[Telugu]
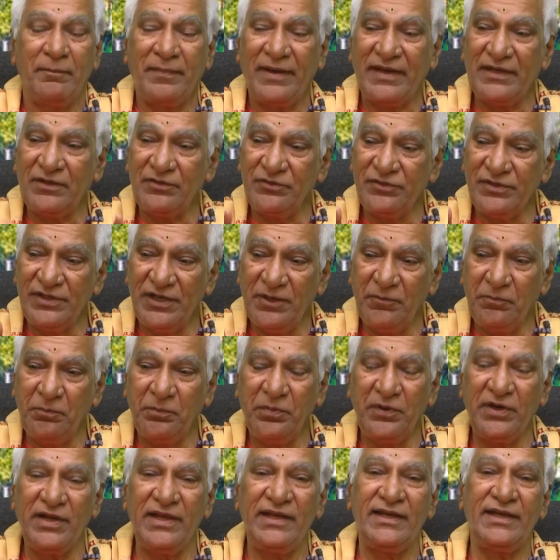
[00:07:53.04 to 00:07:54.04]
మనం
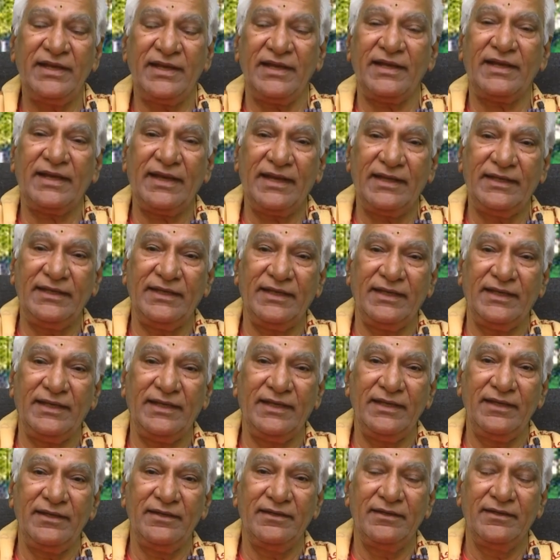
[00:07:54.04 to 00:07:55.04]
ఎప్పుడైనా కానీ
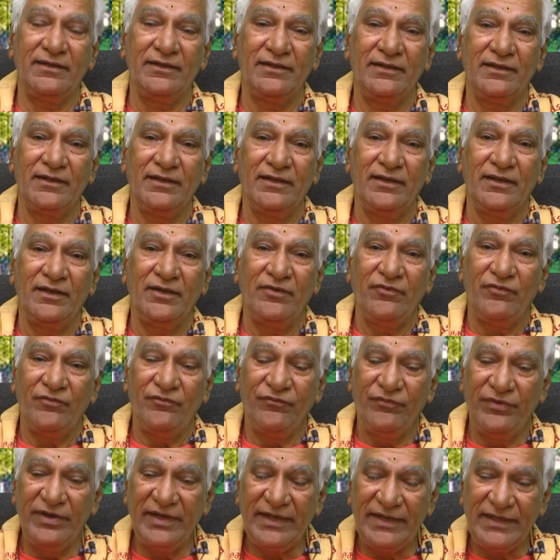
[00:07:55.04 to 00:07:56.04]

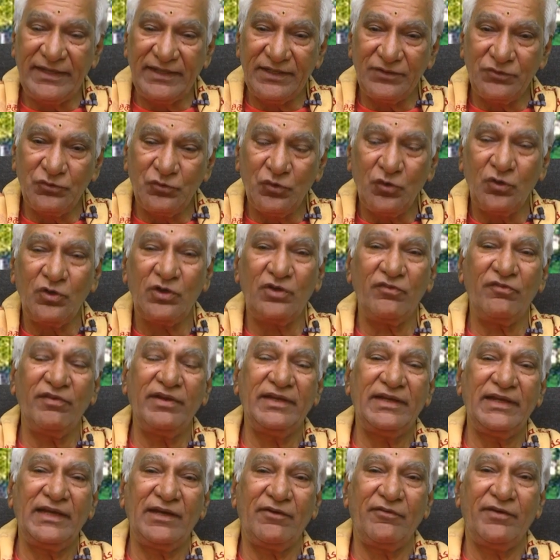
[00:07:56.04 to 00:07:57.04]
వీటికి దూరం
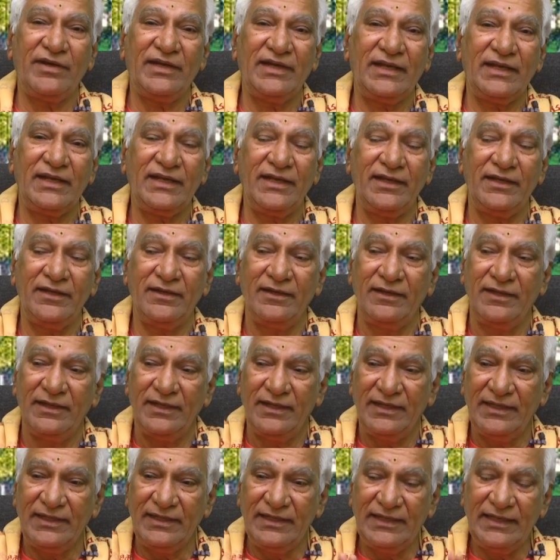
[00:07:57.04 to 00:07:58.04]
అయ్యావంటే
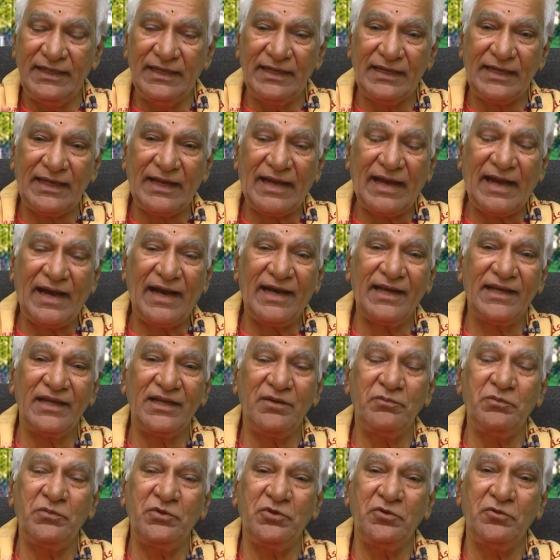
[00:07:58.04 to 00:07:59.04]
ఈ
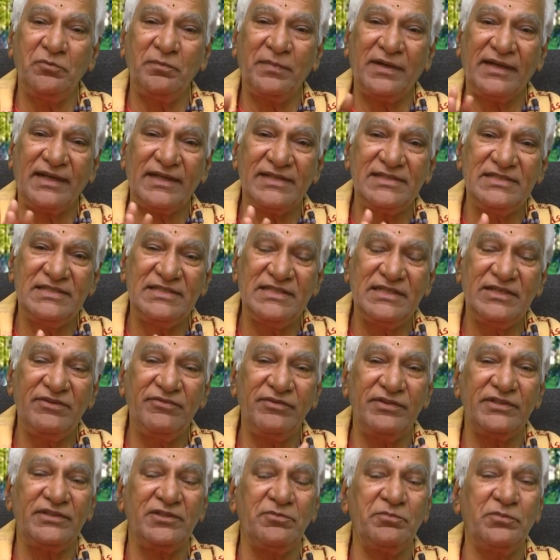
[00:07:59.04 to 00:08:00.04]
కాలము మన
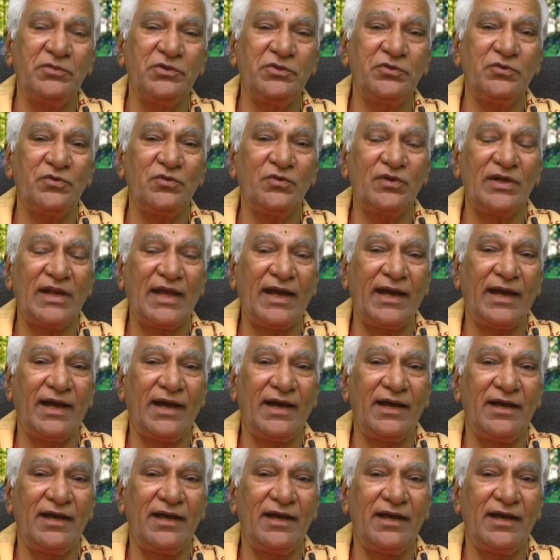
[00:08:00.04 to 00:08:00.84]
జీవితము కూడా